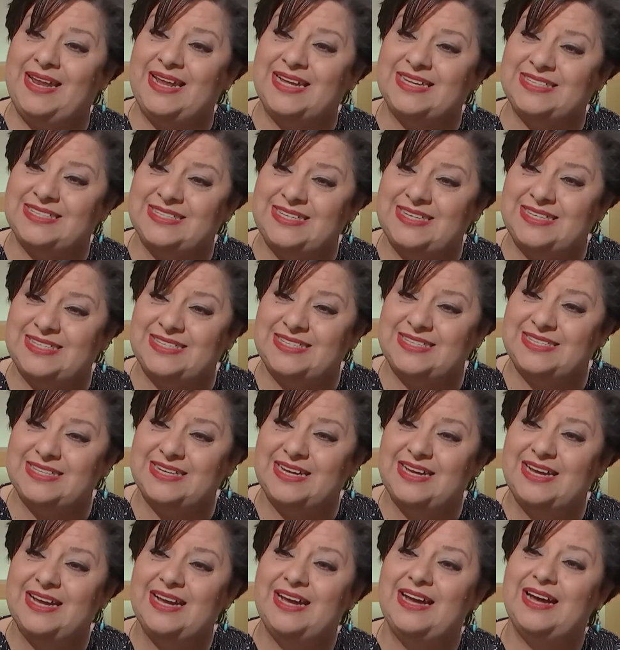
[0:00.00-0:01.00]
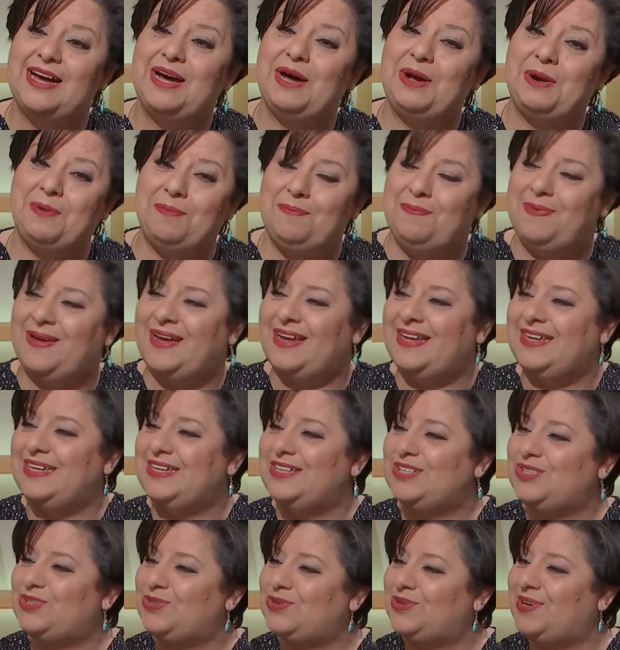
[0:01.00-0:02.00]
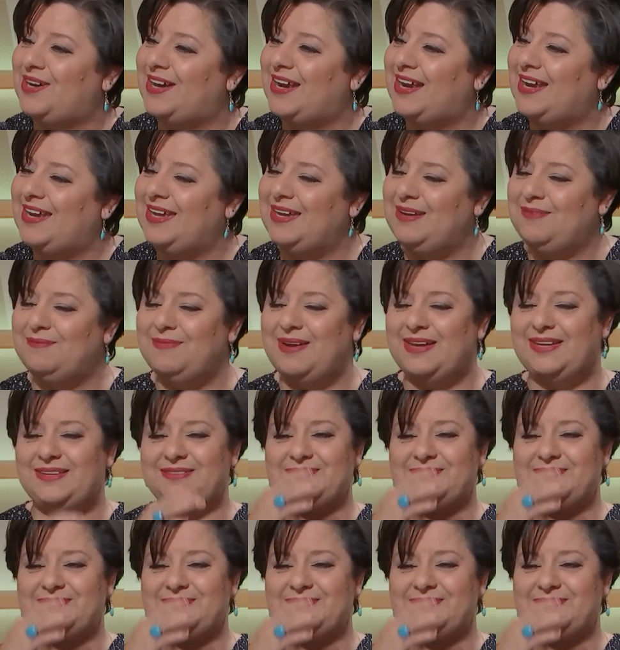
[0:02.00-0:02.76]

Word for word: العزيز ربي شكرا شكرا, شكرا لك